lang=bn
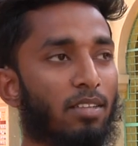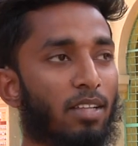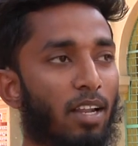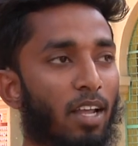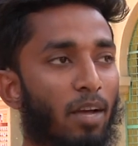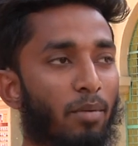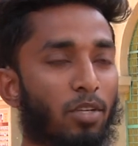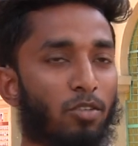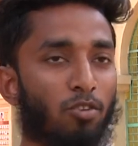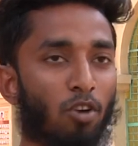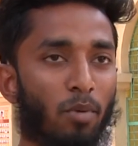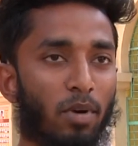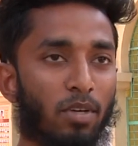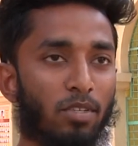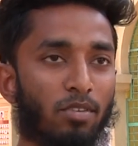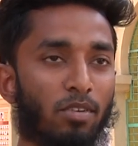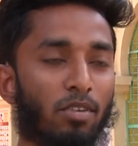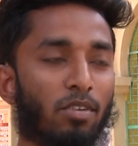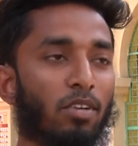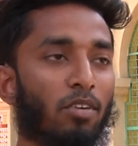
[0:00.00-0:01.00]
তাহলে আমাদের
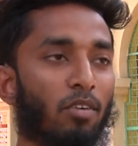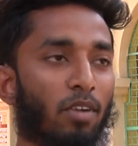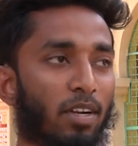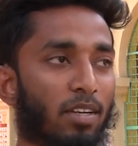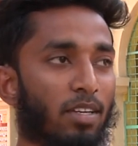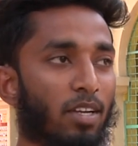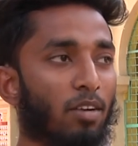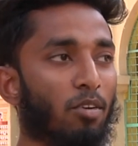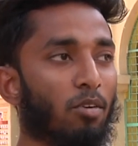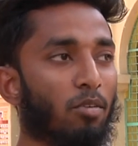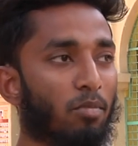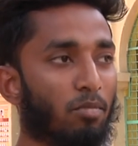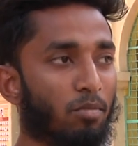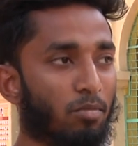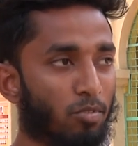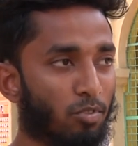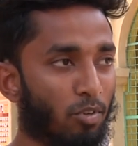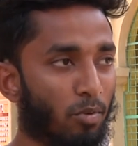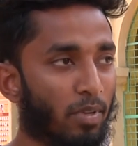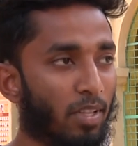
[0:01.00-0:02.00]
সবার জন্যই অনেকটা
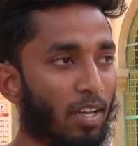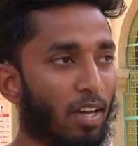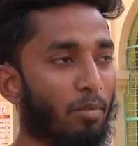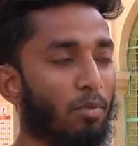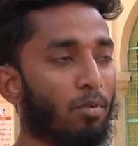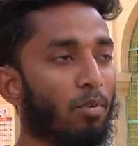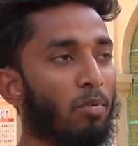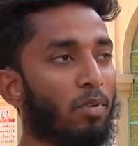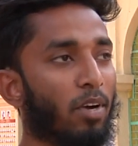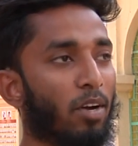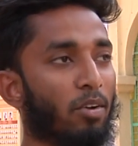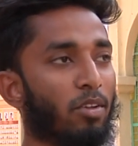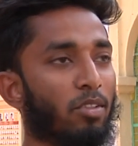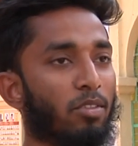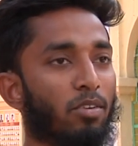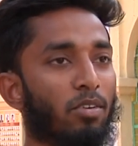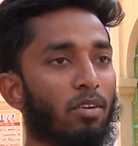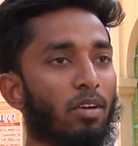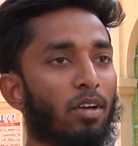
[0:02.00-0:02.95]
সুবিধা এবং উপকার হইতো